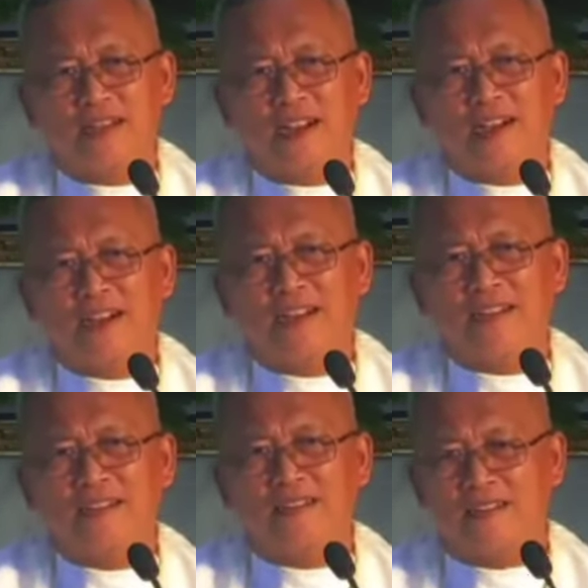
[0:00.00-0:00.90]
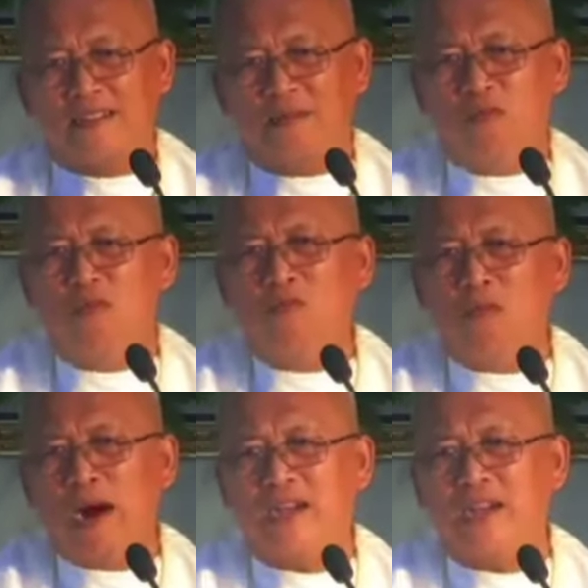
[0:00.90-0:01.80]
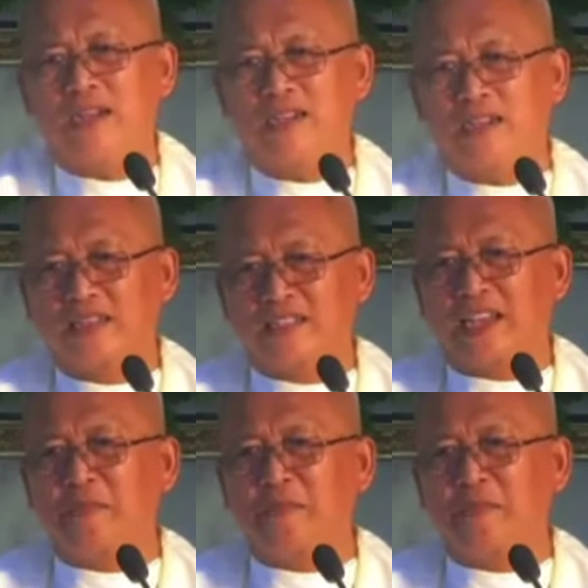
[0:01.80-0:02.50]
ang bomba sa